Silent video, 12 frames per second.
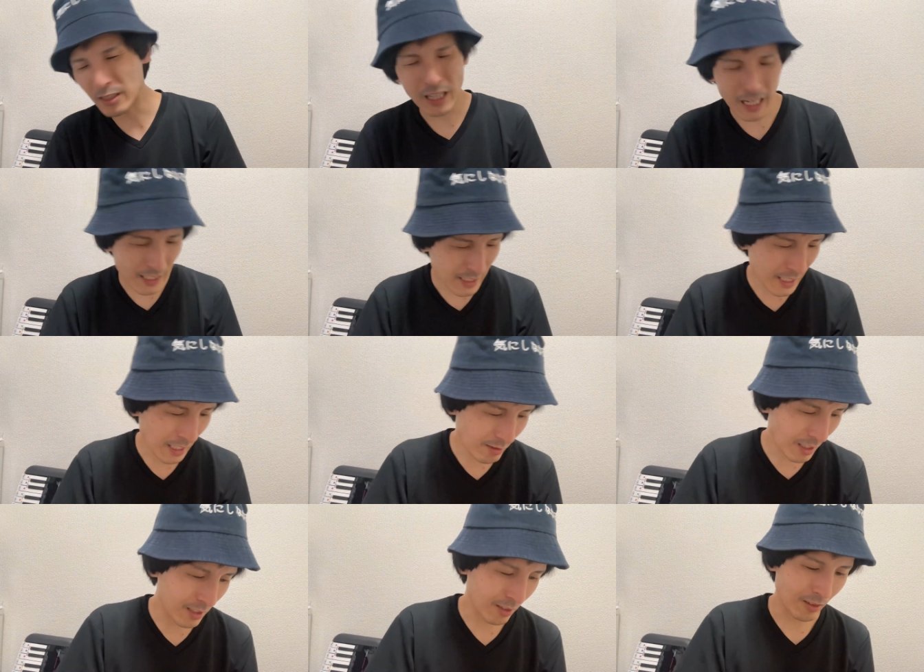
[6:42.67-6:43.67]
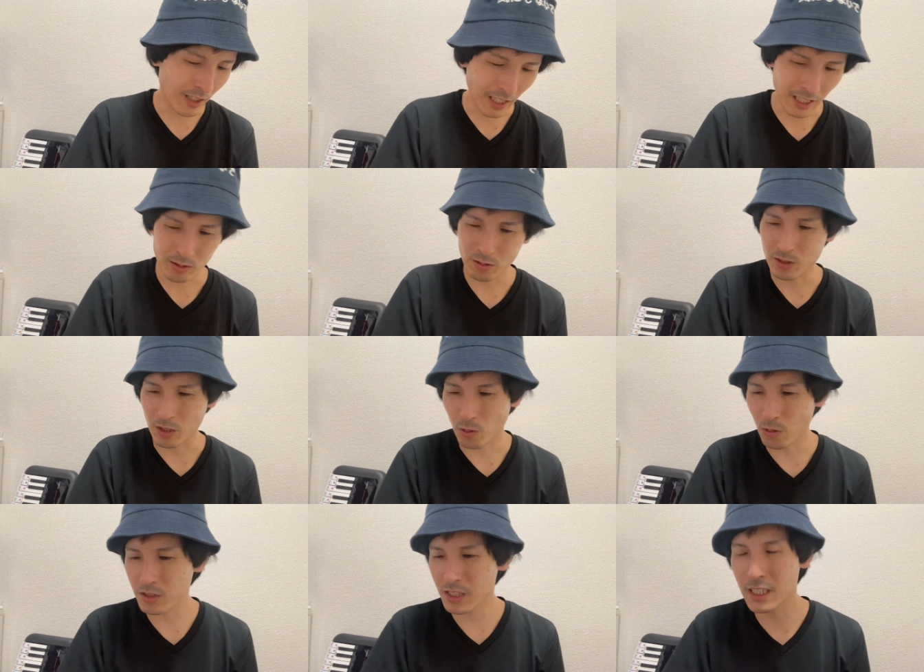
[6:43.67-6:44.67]
配信やるかっていうのはね、特に
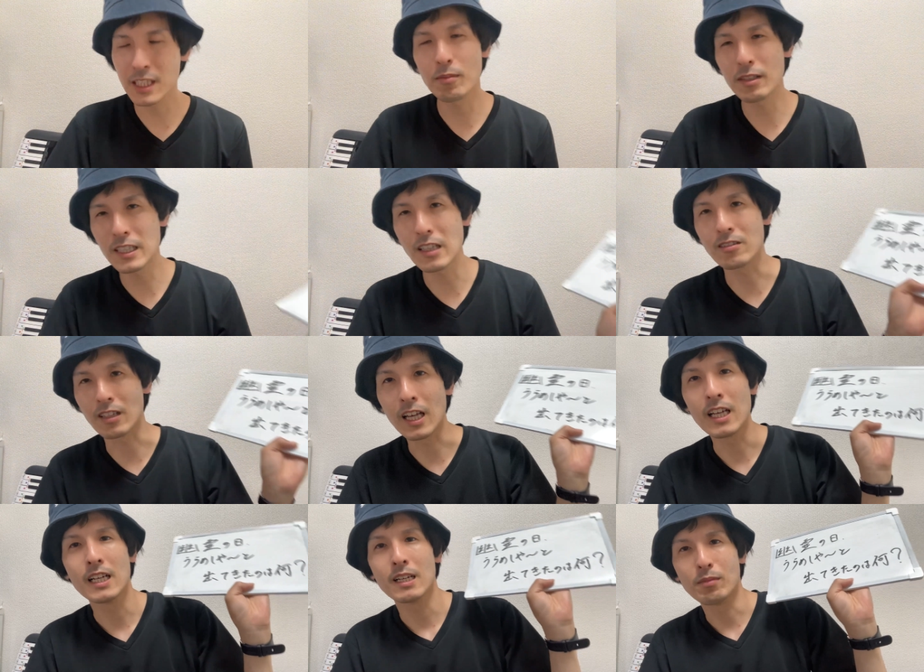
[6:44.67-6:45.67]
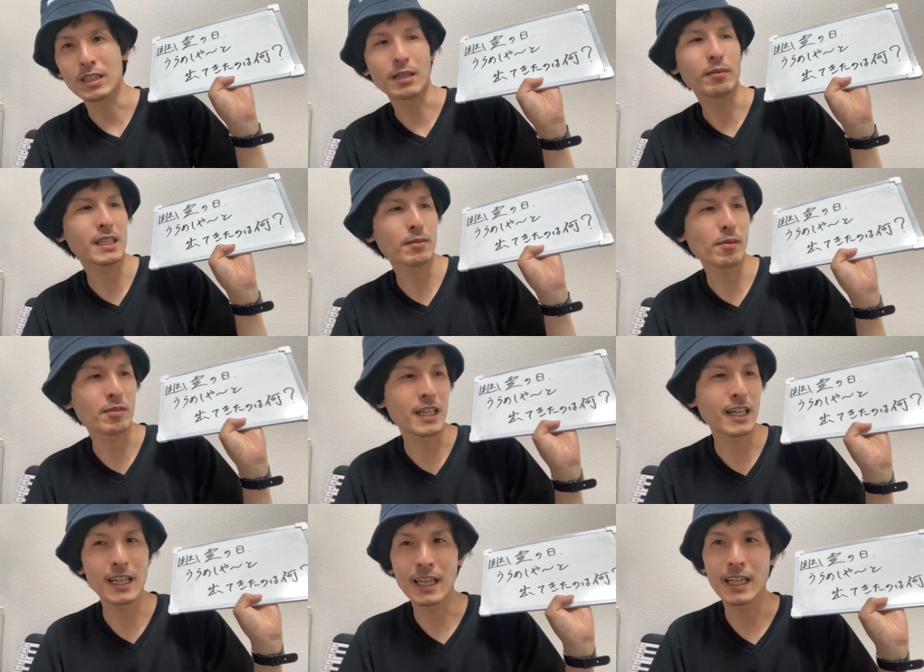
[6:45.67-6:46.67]
告知してませんので、まあ、たまたま見
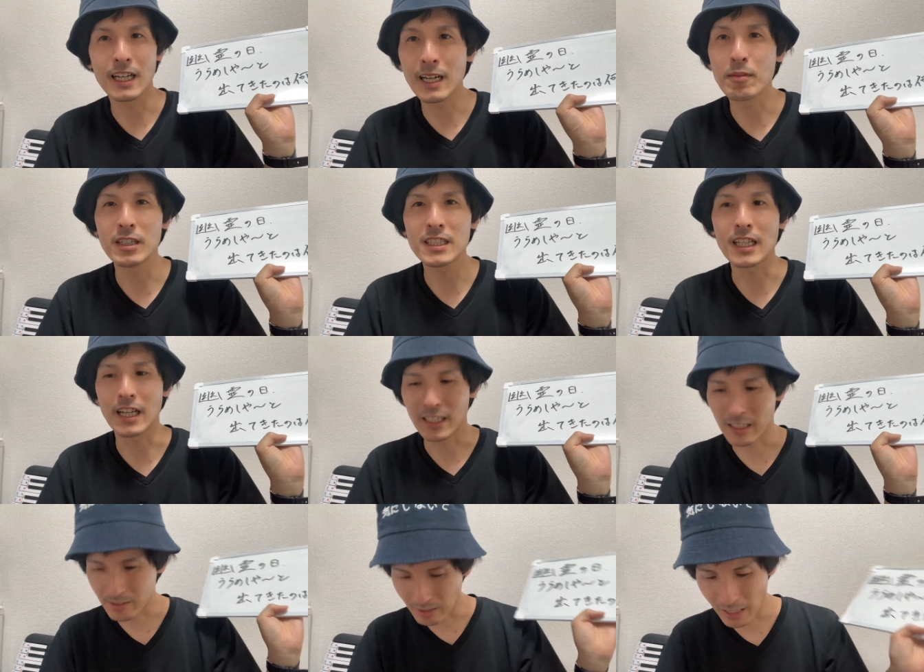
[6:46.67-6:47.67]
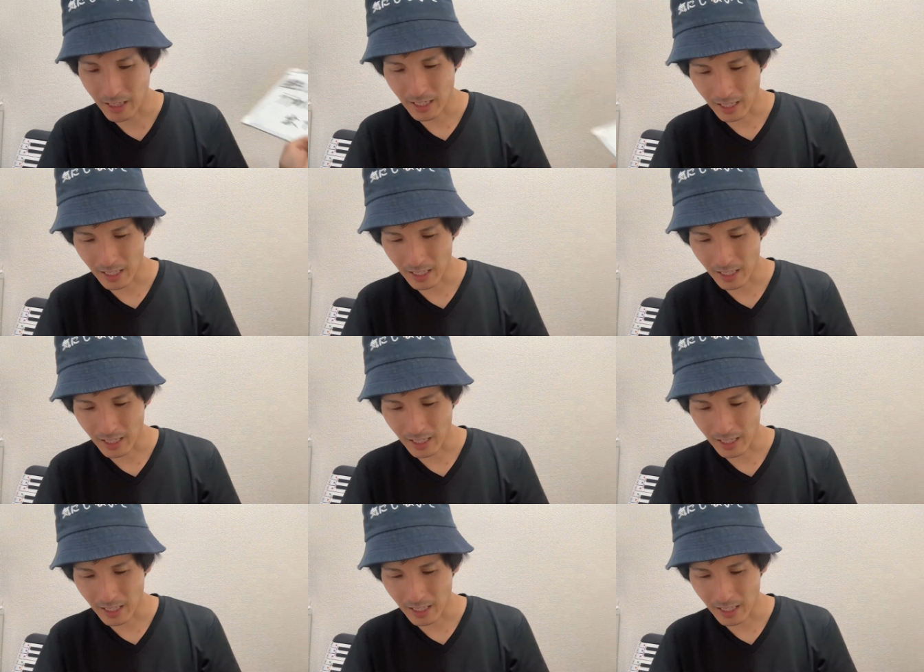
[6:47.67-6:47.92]
かけられましたらですね、